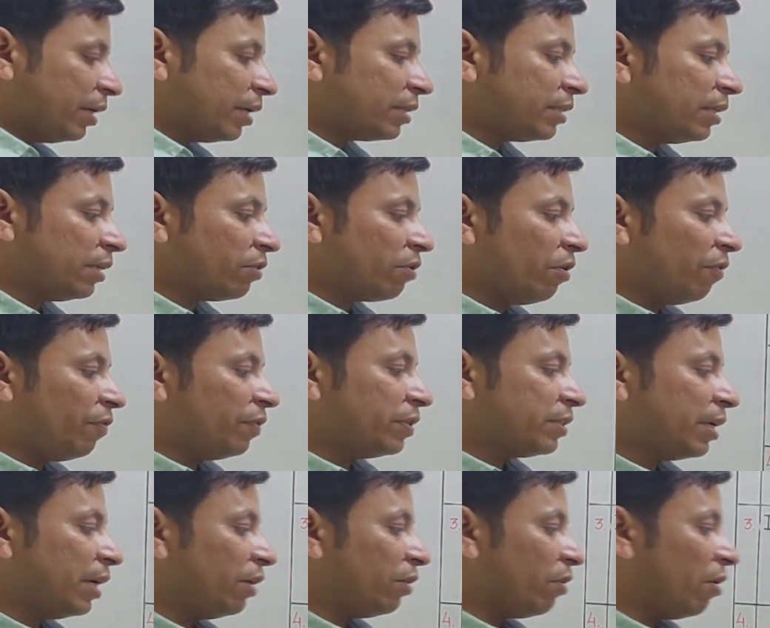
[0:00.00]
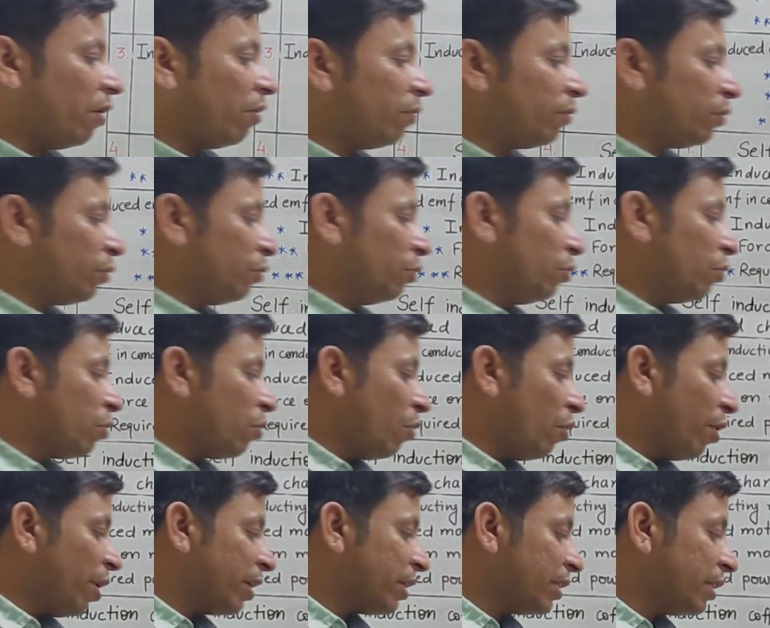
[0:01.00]
इंडक्शन कॉफिशेंट ऑफ टू
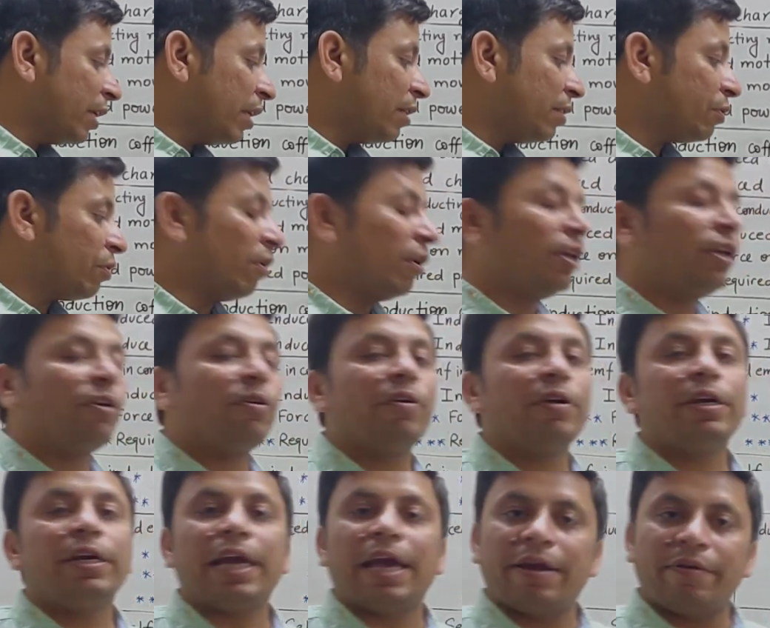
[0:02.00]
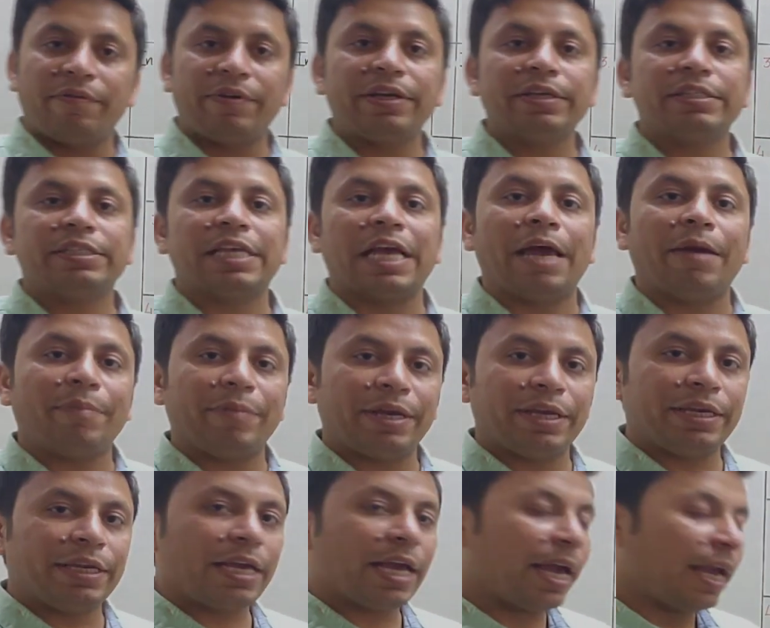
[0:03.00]
को एक्सेल सोलिनोइड हैविंग सेम
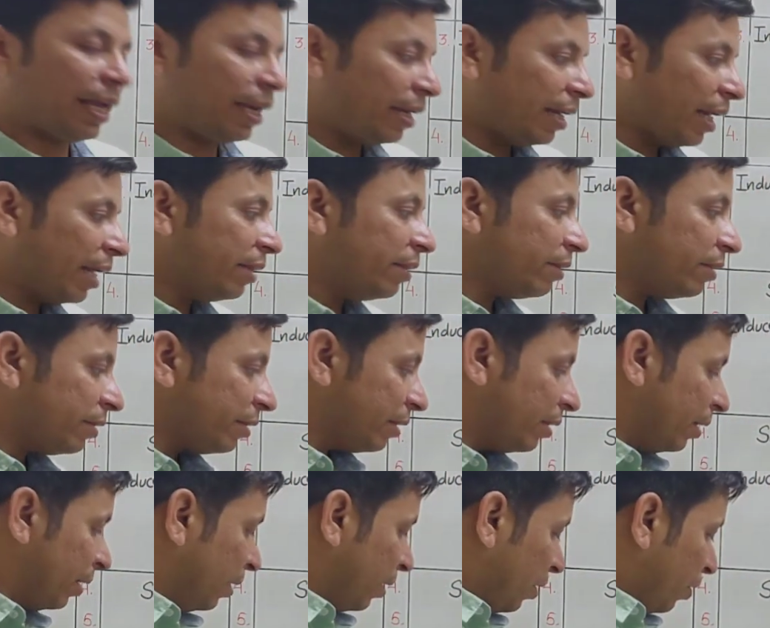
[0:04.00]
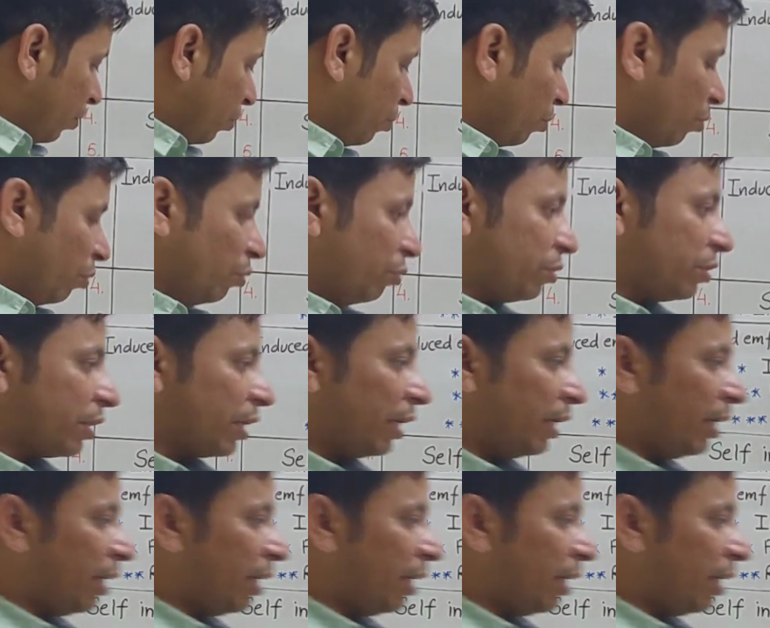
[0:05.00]
एरिया एंड लेंथ तो उसके